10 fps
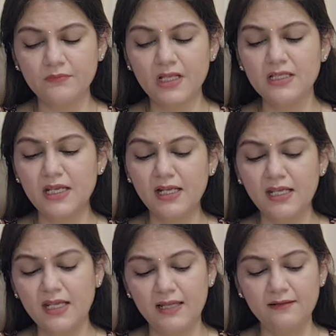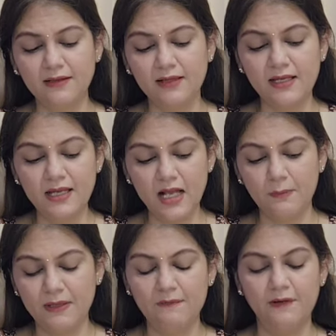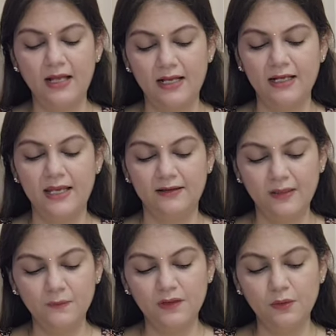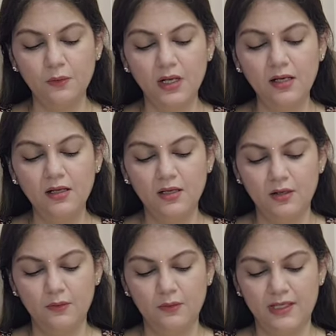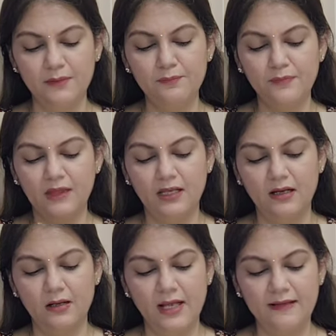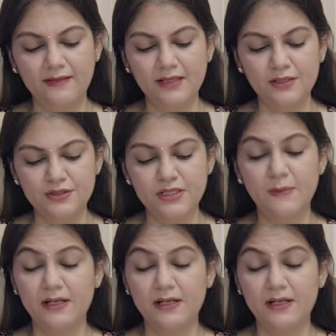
ये नहीं कह सकते कि अभी फ़िलहाल एकदम से होगा ओके okay? uh, ऐसी एनर्जी बट